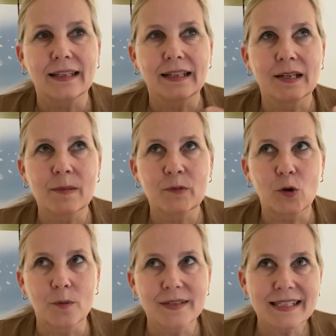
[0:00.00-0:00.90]
ähm,
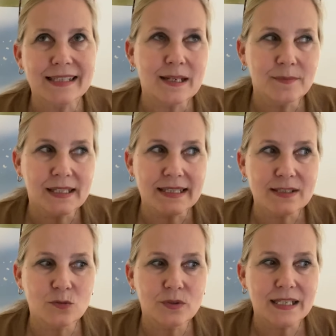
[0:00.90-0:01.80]
kommt es eben
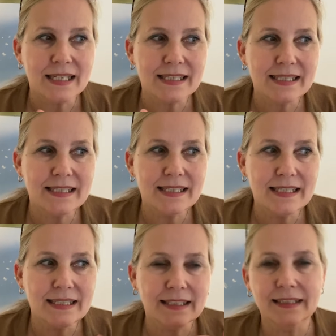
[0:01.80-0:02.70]
dazu, dass sie
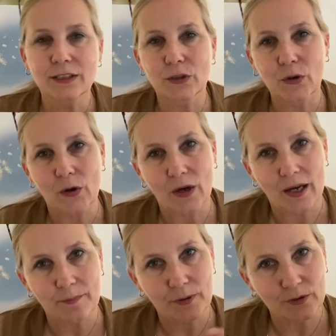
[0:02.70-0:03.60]
ihren
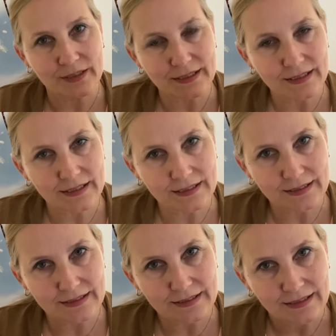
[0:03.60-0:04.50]
Körper und
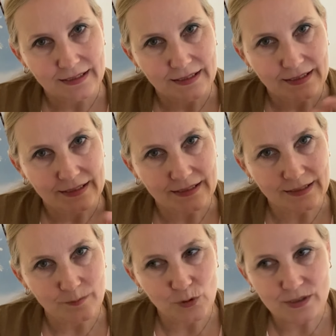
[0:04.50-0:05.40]
ihren,
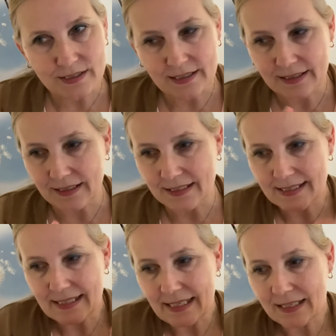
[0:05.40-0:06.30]
ihre Muskeln, ihre
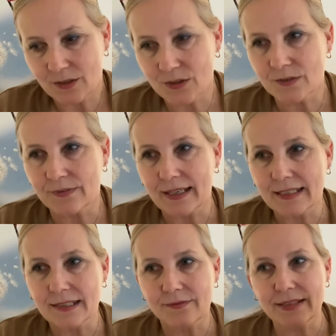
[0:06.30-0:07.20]
Sehnen und so
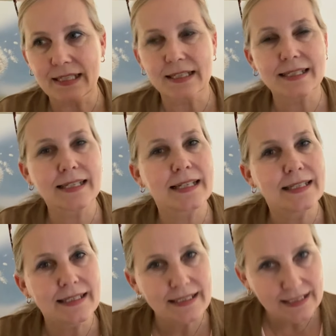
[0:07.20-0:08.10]
weiter wieder
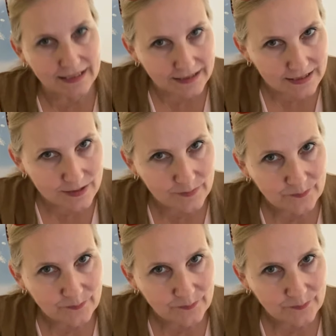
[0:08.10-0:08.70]
trainiert.